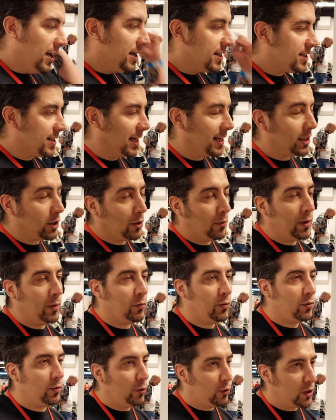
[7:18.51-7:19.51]
ça reste quand même
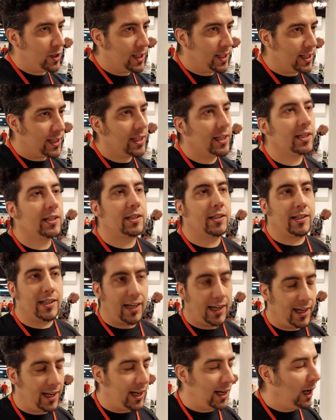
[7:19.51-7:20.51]
une logistique
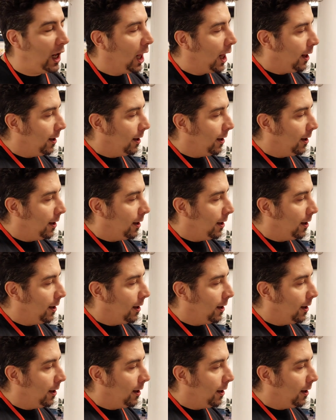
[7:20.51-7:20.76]
derrière.